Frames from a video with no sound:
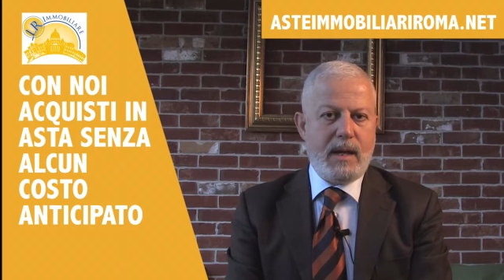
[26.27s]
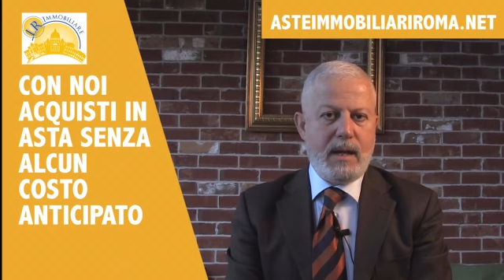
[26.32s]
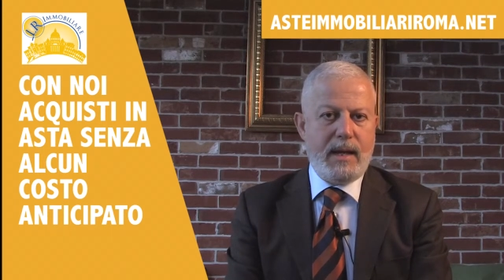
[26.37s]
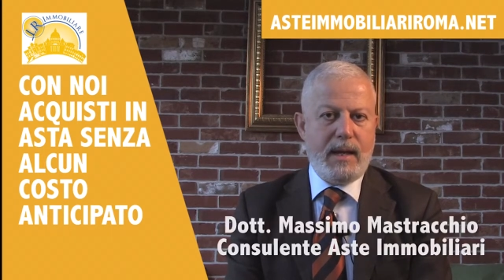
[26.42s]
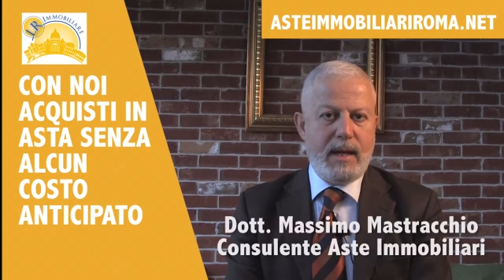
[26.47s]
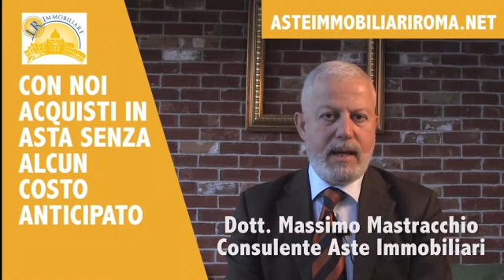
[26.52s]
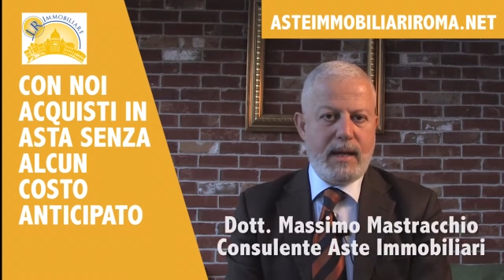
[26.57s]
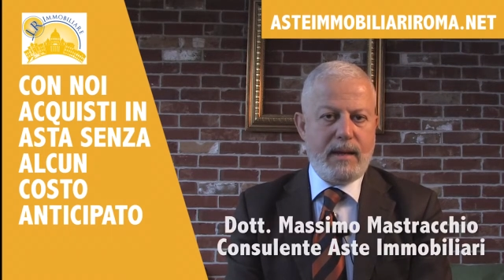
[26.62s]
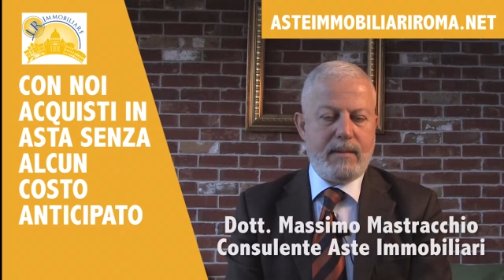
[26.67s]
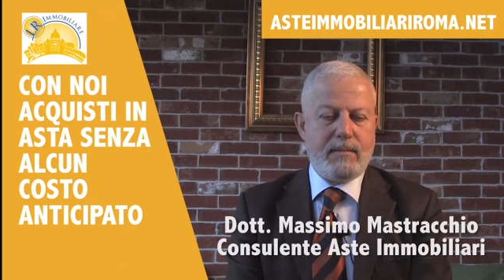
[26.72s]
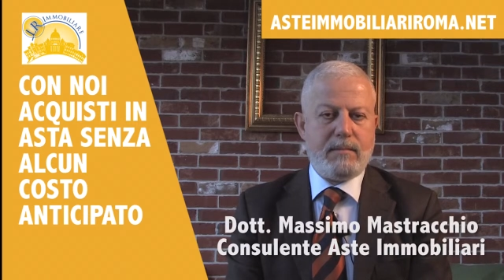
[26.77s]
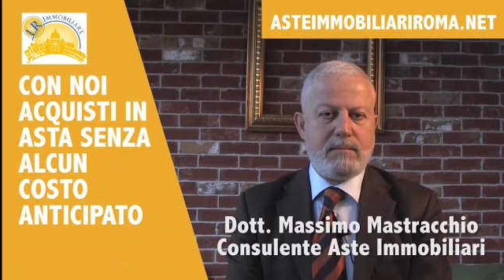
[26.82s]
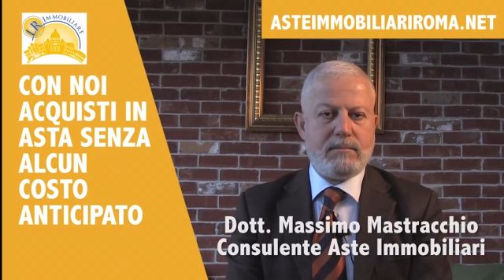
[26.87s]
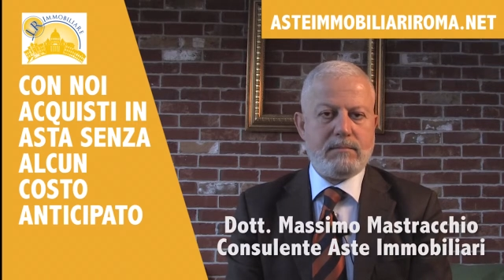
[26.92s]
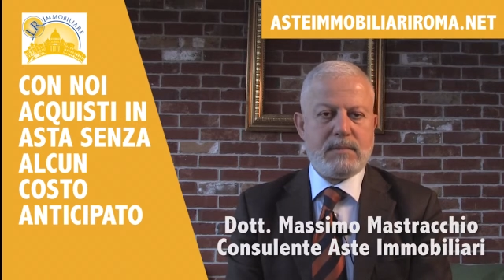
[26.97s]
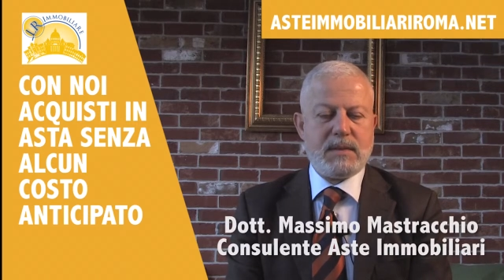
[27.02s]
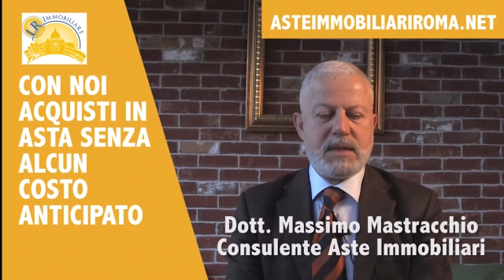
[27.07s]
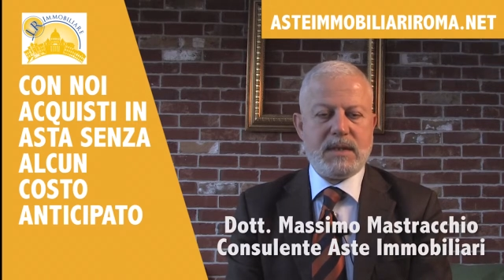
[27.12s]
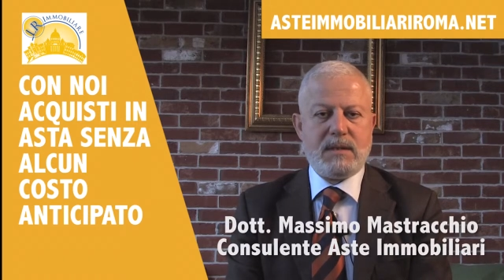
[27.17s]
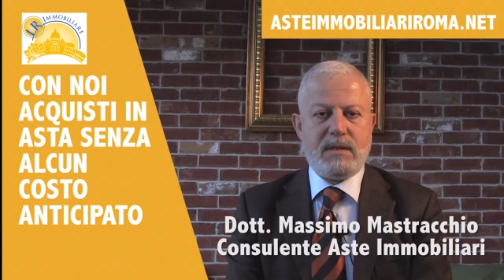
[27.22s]
e
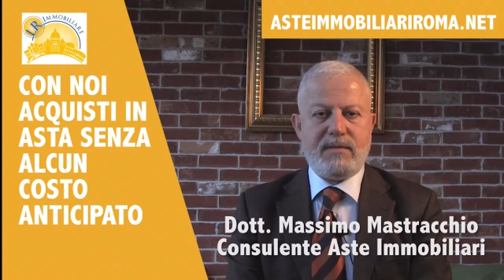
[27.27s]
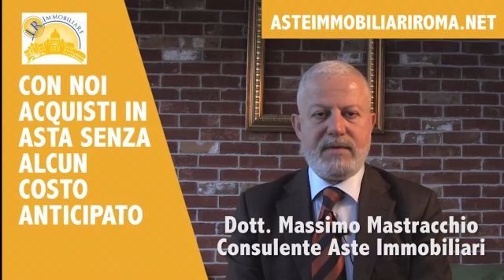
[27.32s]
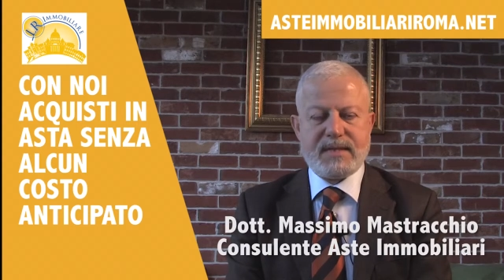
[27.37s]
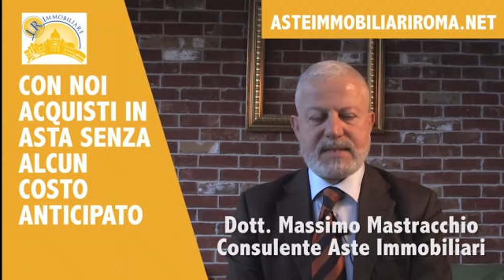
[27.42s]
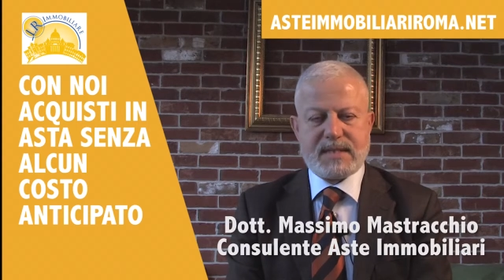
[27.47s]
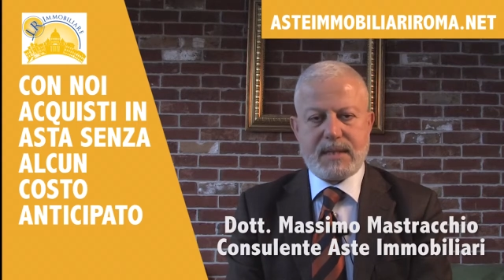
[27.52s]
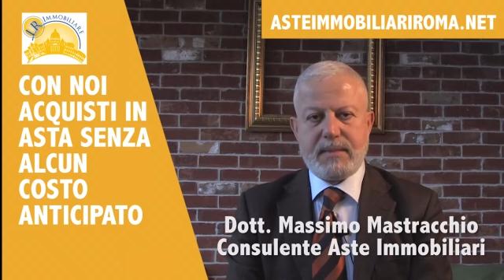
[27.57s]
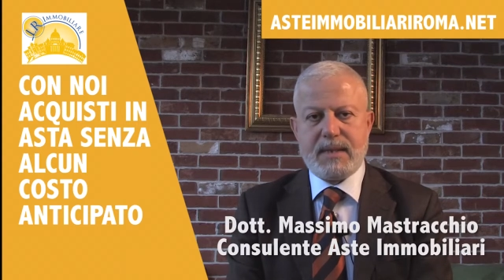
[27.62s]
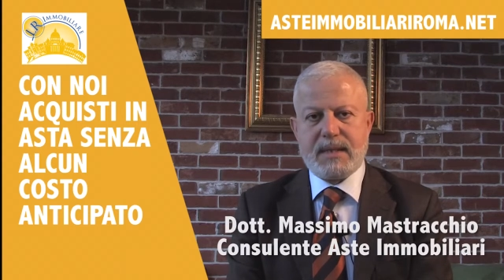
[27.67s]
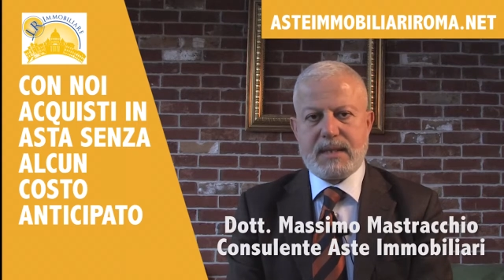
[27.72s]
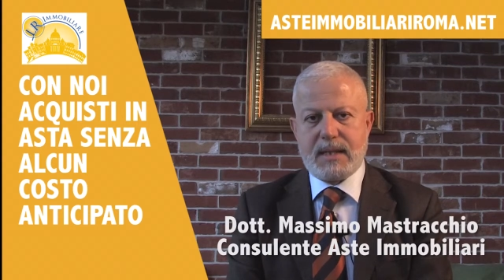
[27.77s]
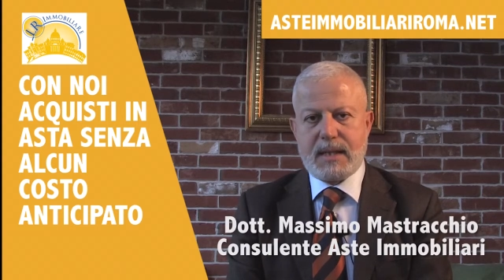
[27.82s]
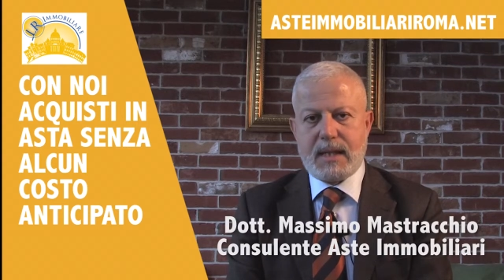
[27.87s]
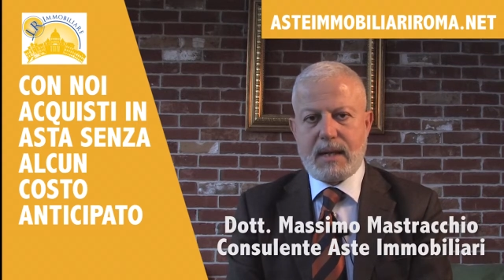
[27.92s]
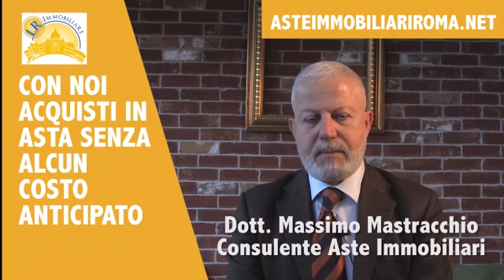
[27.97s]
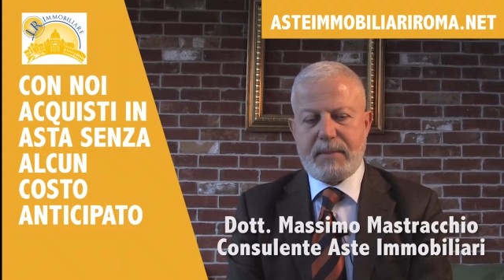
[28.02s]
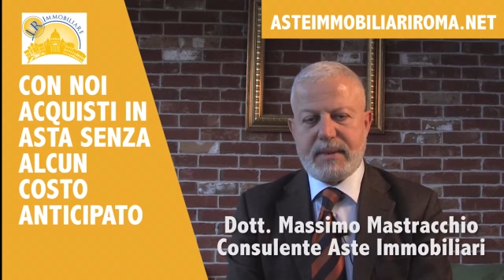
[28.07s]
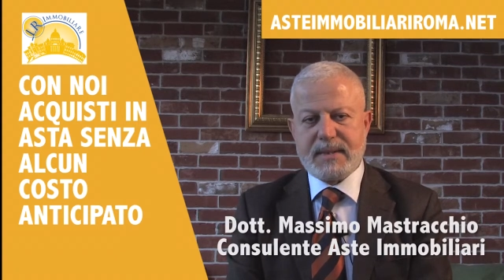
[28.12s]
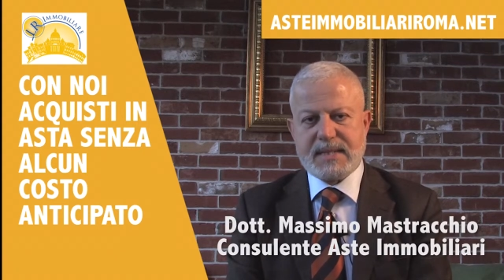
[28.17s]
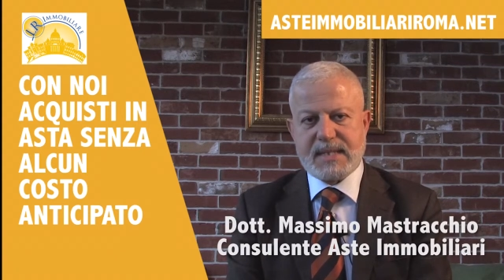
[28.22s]
mh, diversamente
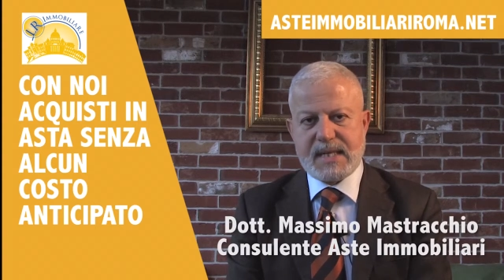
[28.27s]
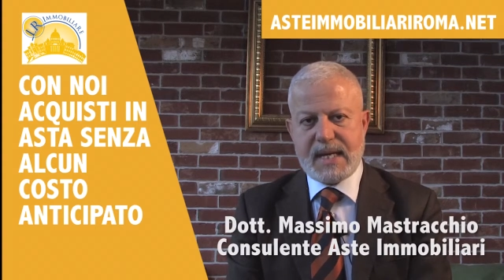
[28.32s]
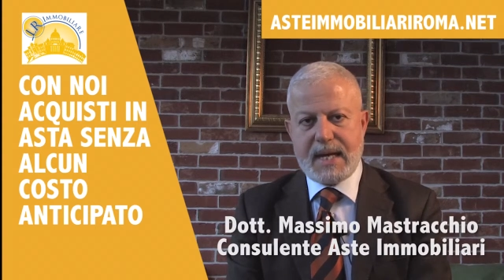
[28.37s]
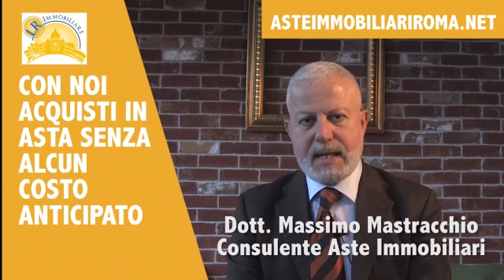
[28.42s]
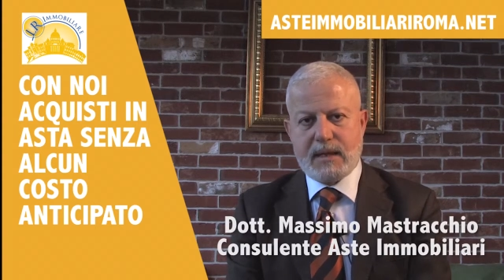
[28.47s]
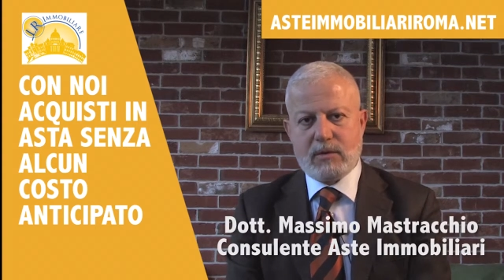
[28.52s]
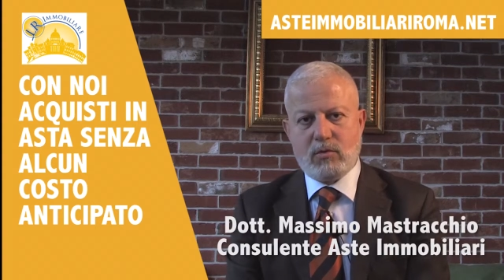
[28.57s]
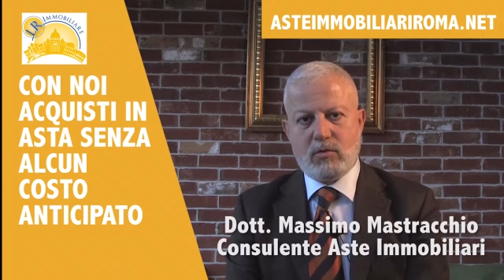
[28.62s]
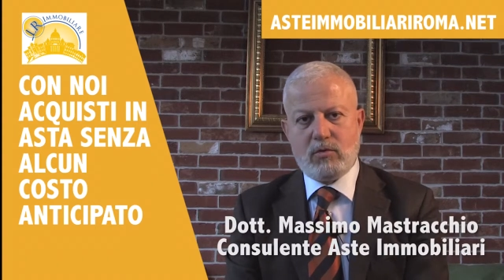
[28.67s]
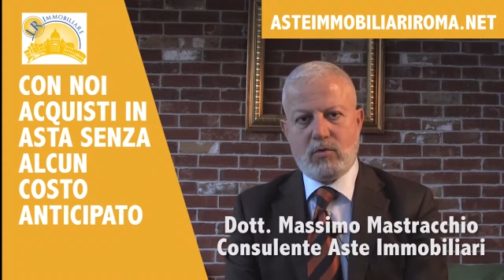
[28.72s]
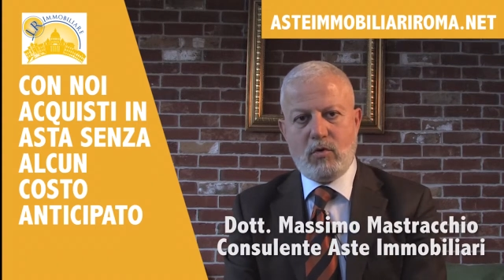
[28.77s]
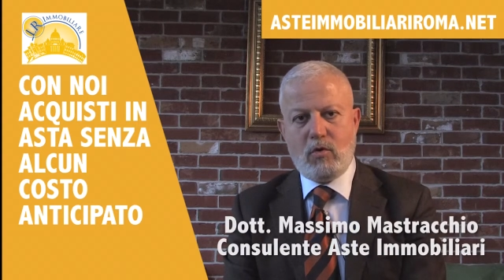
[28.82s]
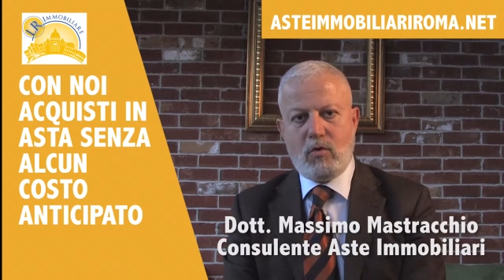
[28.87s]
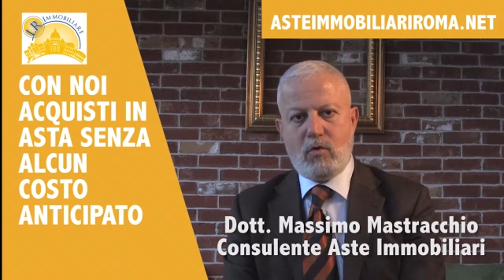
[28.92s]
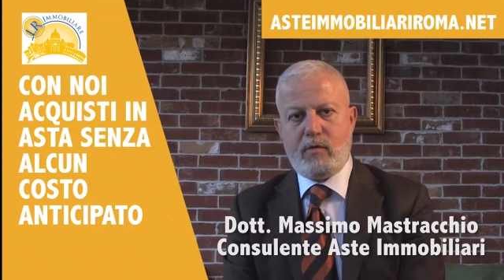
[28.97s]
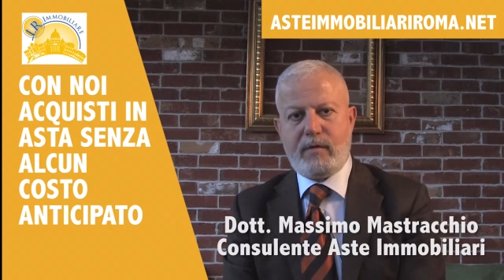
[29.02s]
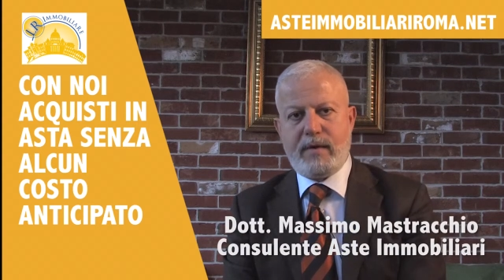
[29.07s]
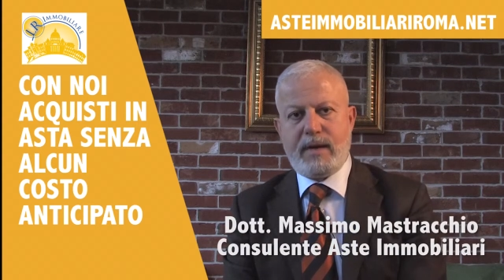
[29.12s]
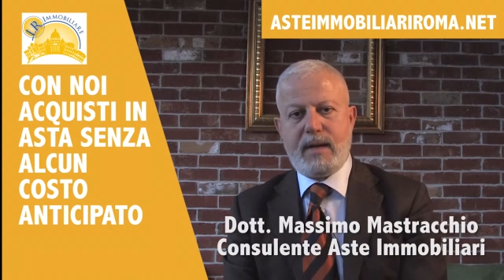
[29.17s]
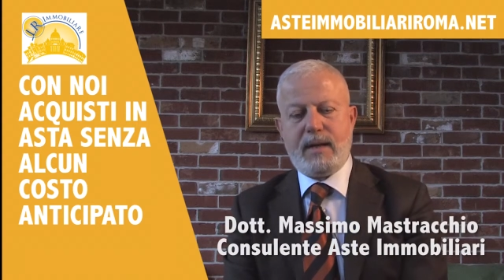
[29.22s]
dal passato
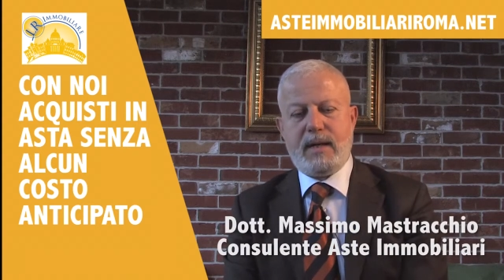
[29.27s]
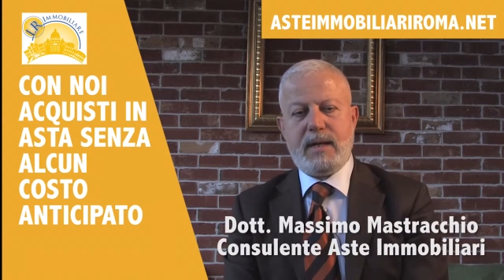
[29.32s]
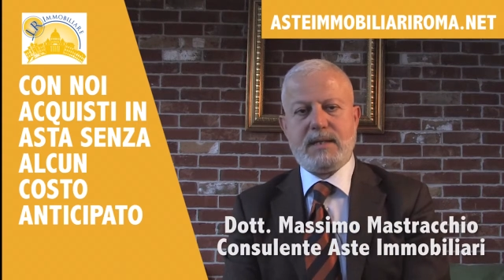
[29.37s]
dove